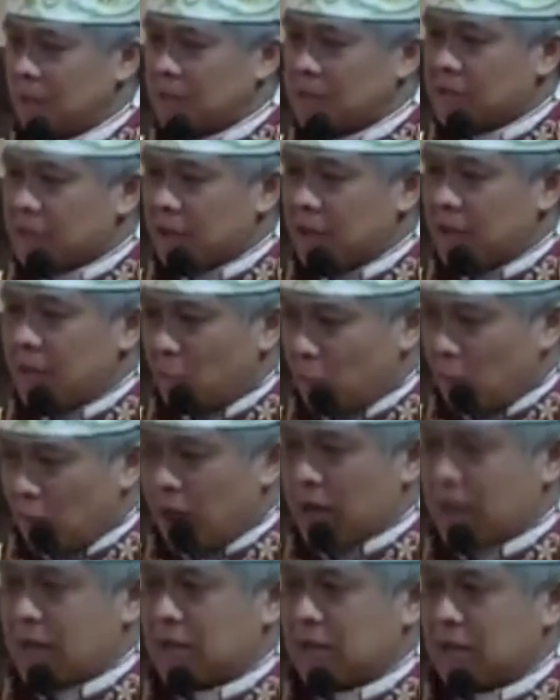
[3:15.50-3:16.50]
Setiap
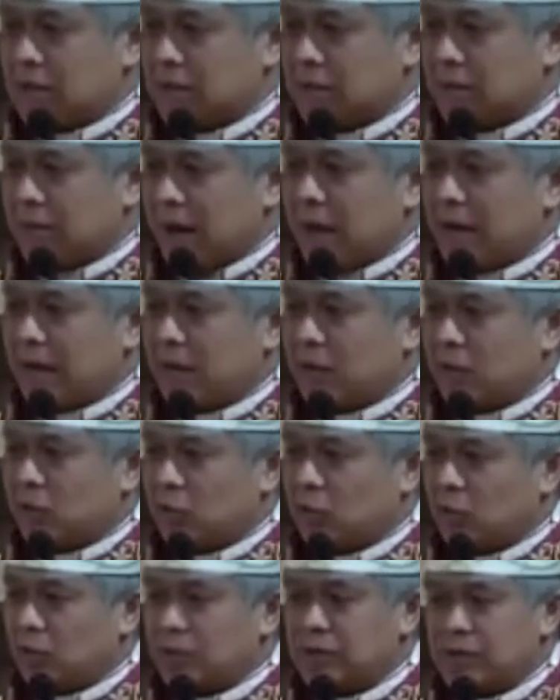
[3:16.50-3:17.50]
orang dipanggil
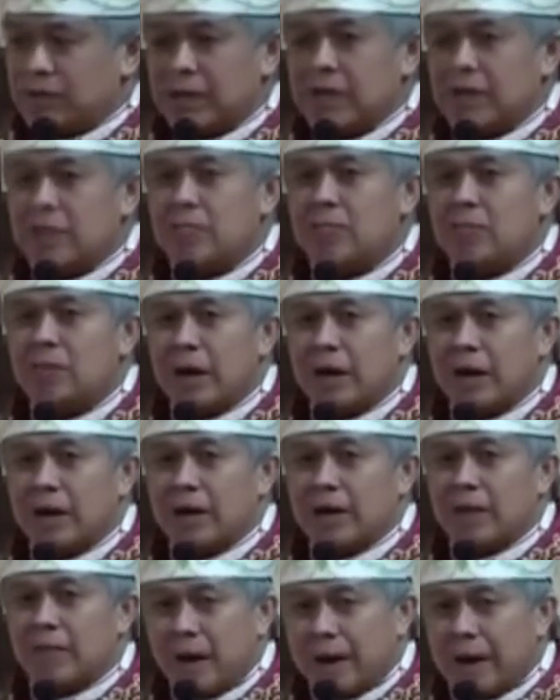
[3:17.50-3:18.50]
untuk menjadi gembala
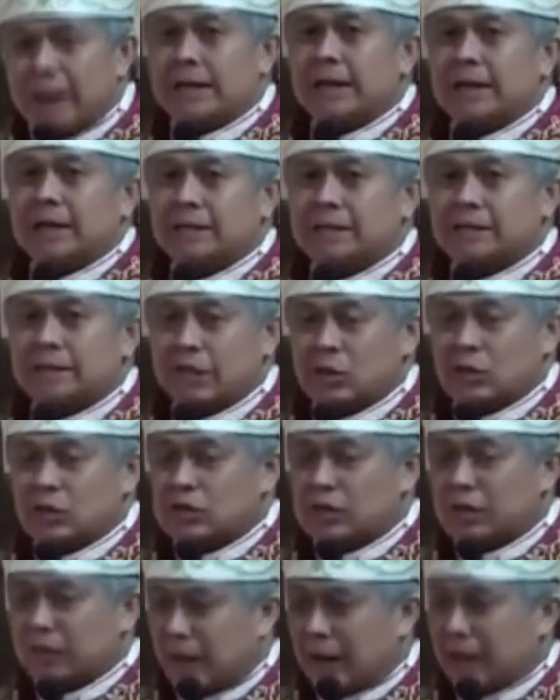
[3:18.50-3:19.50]
yang baik satu
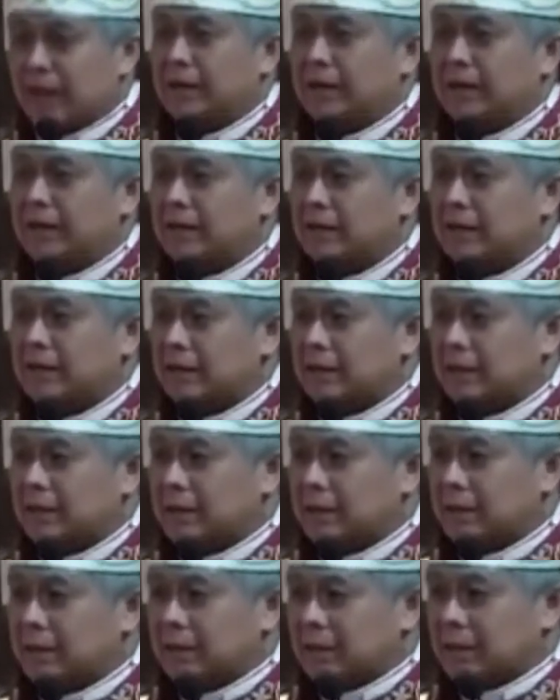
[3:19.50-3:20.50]
sama lain,
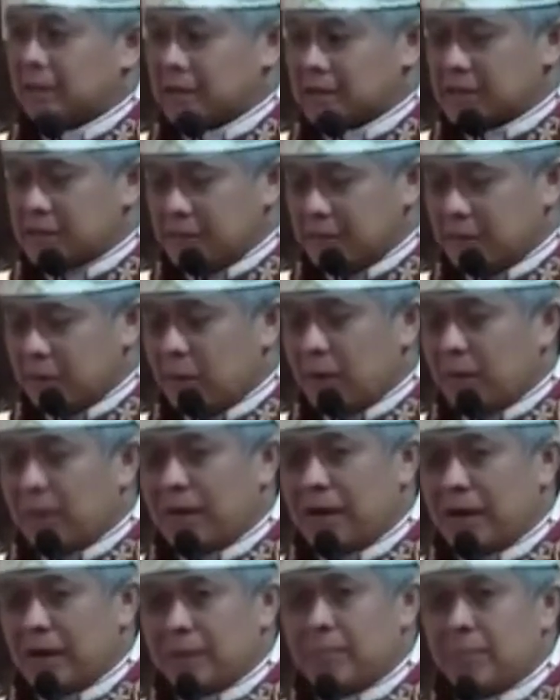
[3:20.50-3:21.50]
teristimewa
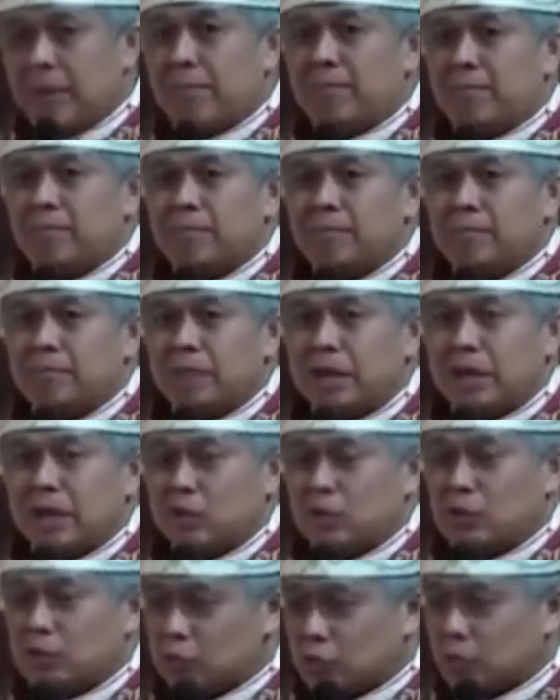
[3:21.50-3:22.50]
para imam
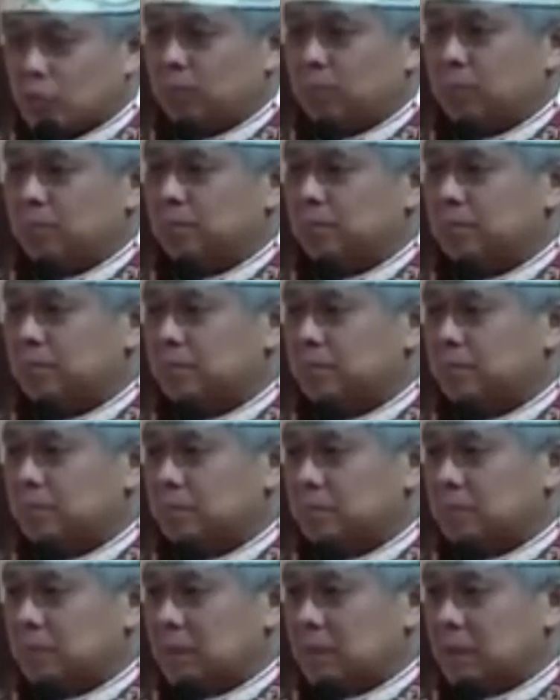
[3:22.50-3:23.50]
dan uskup.
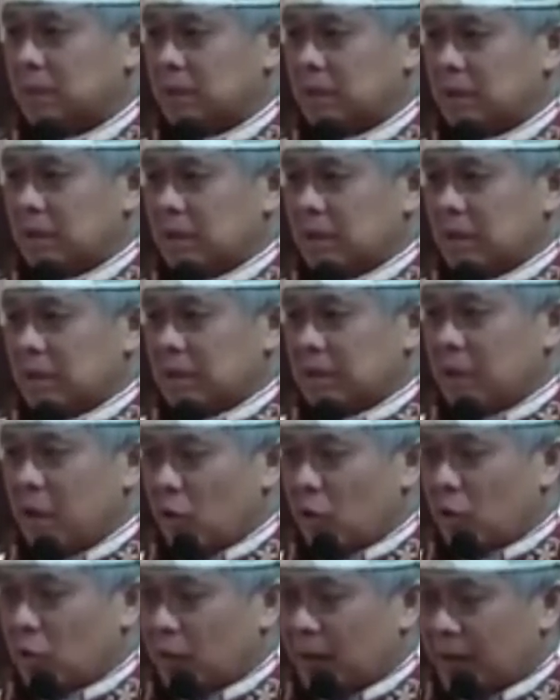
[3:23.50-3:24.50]
Tidak
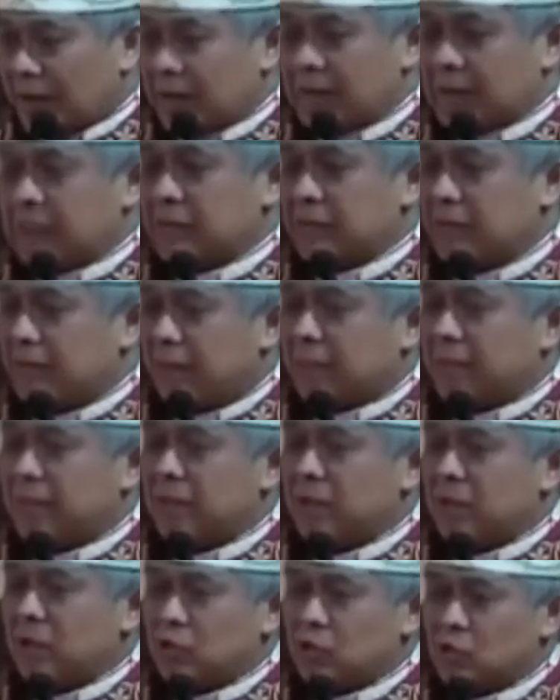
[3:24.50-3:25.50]
otomatis imam
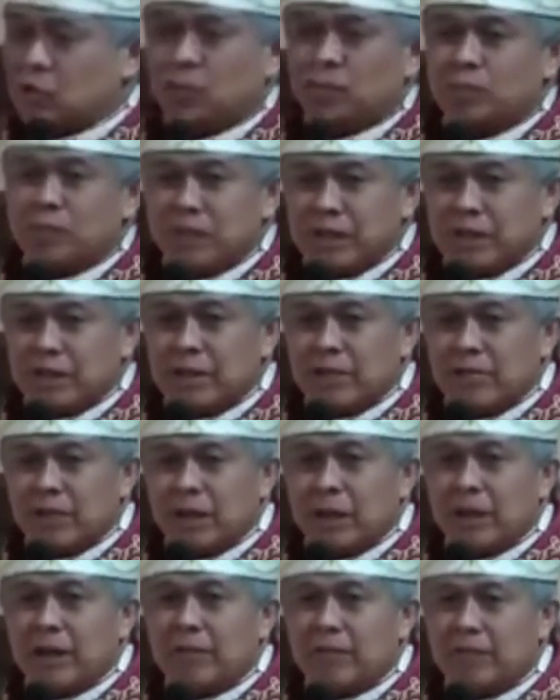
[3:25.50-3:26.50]
dan uskup menjadi
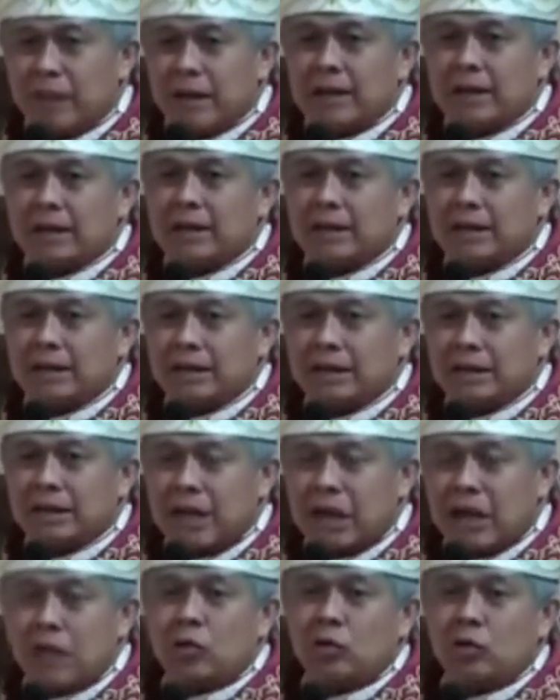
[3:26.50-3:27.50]
gembala yang baik,
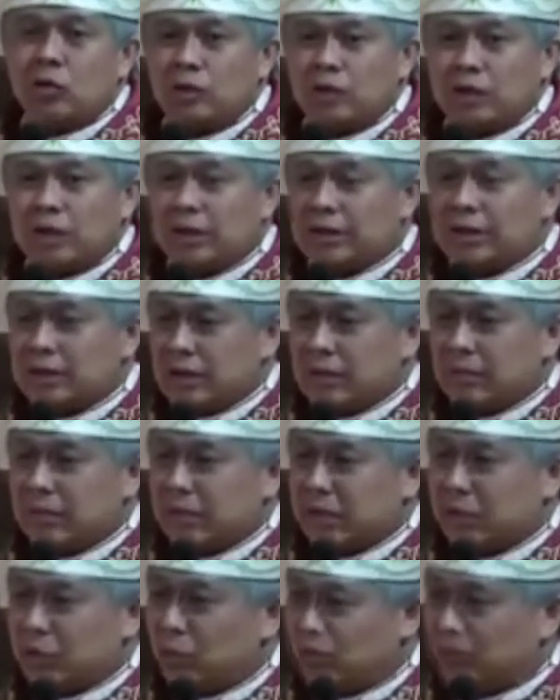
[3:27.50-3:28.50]
ia tidak
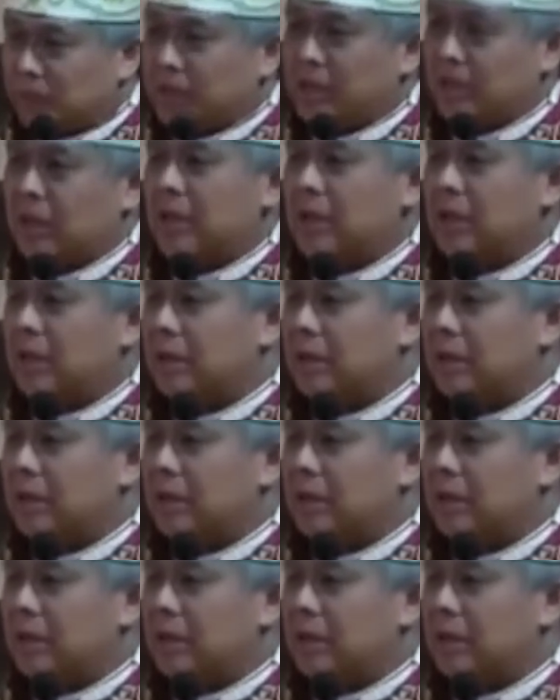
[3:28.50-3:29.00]
menghidupinya.